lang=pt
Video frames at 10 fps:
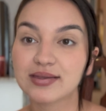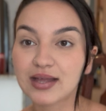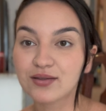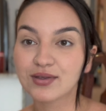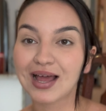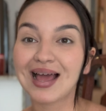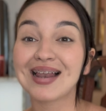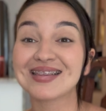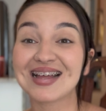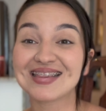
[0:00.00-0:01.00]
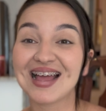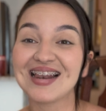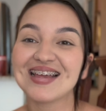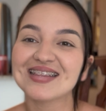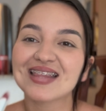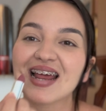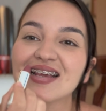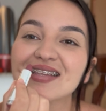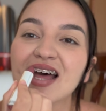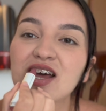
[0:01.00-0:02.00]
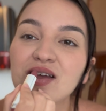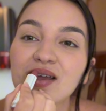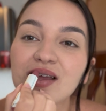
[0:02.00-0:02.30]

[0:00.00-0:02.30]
Tanto que ela tá até ali atrás, tá?